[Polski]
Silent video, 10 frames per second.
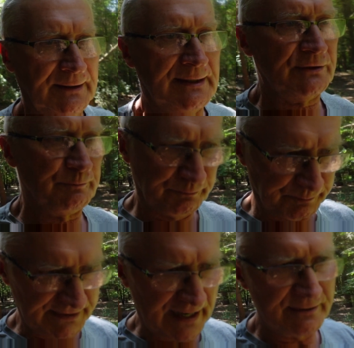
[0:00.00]
jak
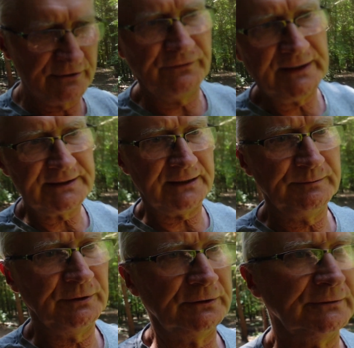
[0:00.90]
poznałem go więcej,
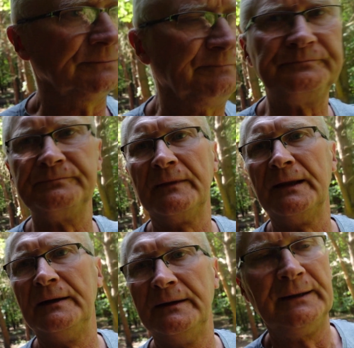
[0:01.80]
bo
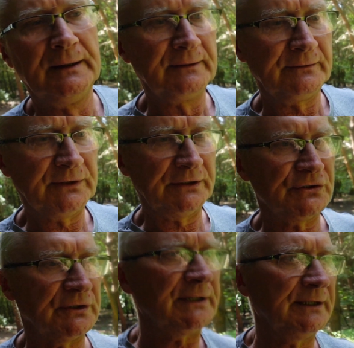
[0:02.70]
wtedy
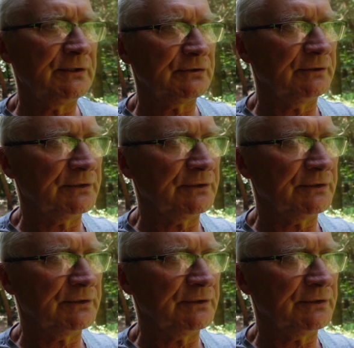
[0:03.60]
się, kiedyś to